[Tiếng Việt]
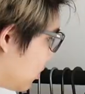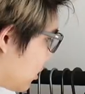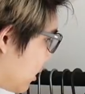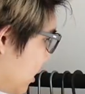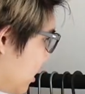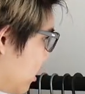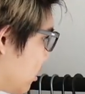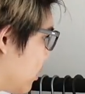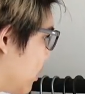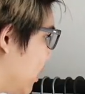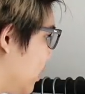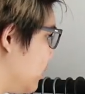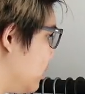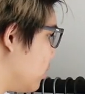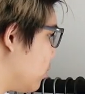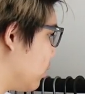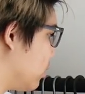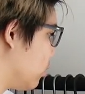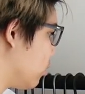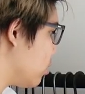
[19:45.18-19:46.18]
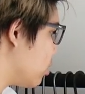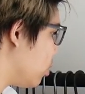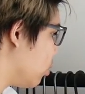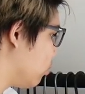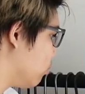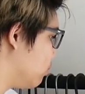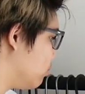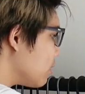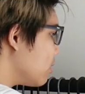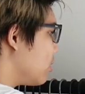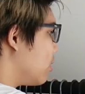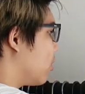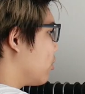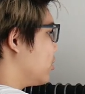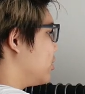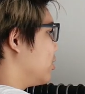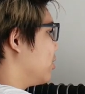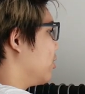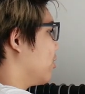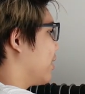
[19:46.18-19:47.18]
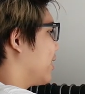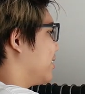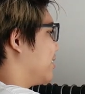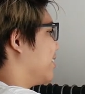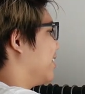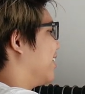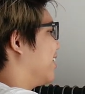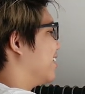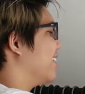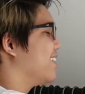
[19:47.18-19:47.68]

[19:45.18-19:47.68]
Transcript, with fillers: Ok, hai chiếc quần cuối cùng, Original Gangster.